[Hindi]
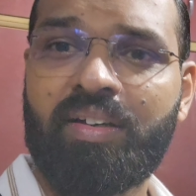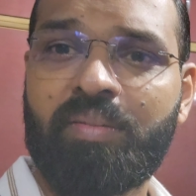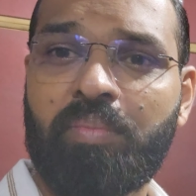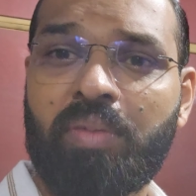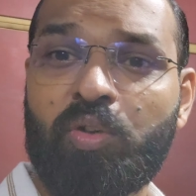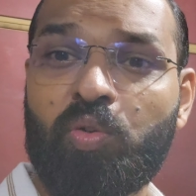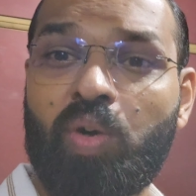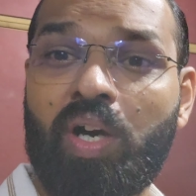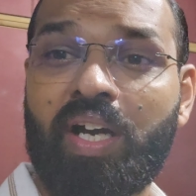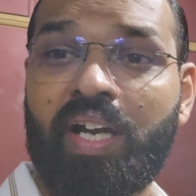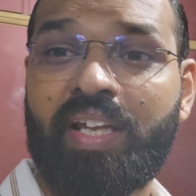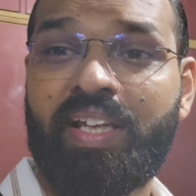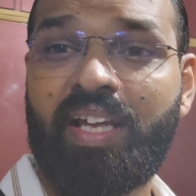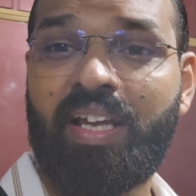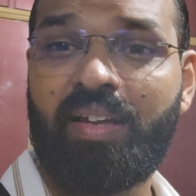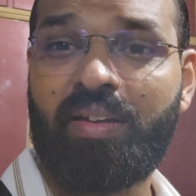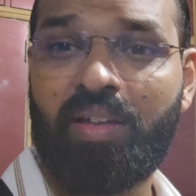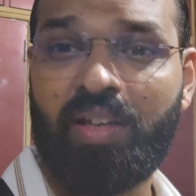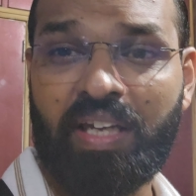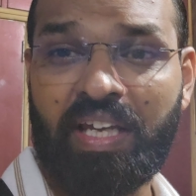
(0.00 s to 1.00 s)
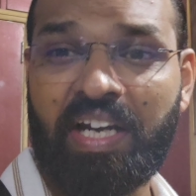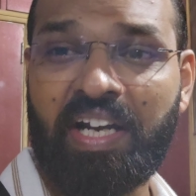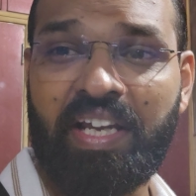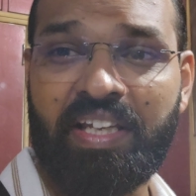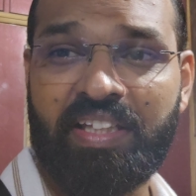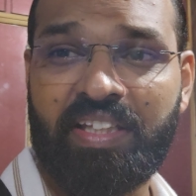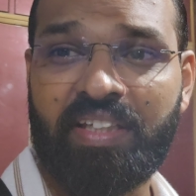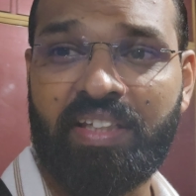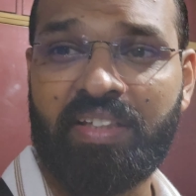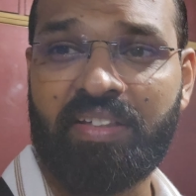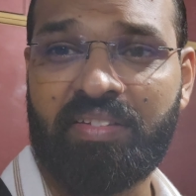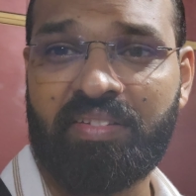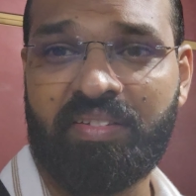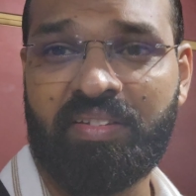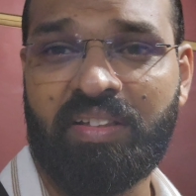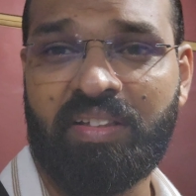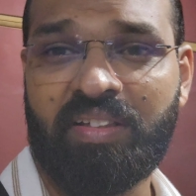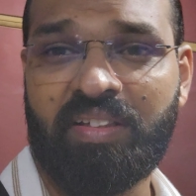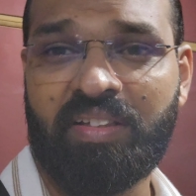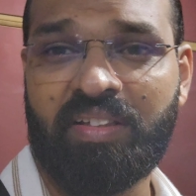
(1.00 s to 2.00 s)
मनु आ गई है गिर गई थी
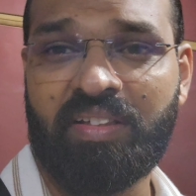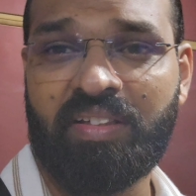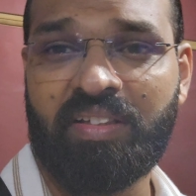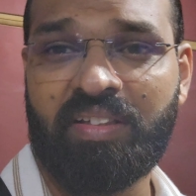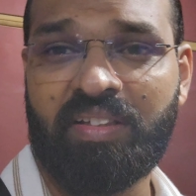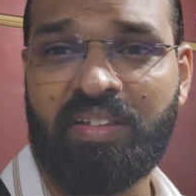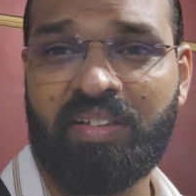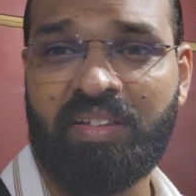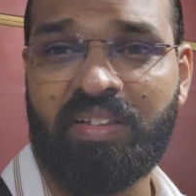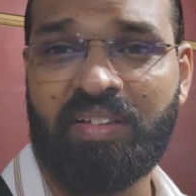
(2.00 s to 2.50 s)
लग गई